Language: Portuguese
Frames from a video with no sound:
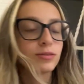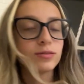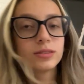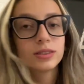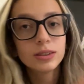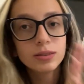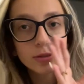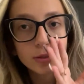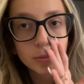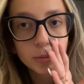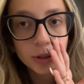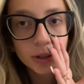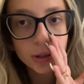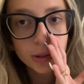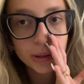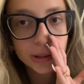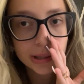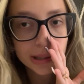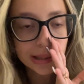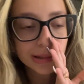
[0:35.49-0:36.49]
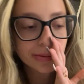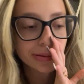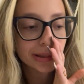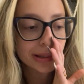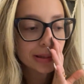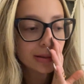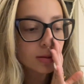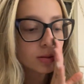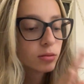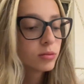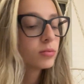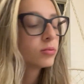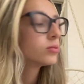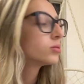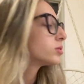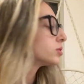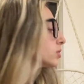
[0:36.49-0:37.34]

Não vou mentir, eu já vi alguns.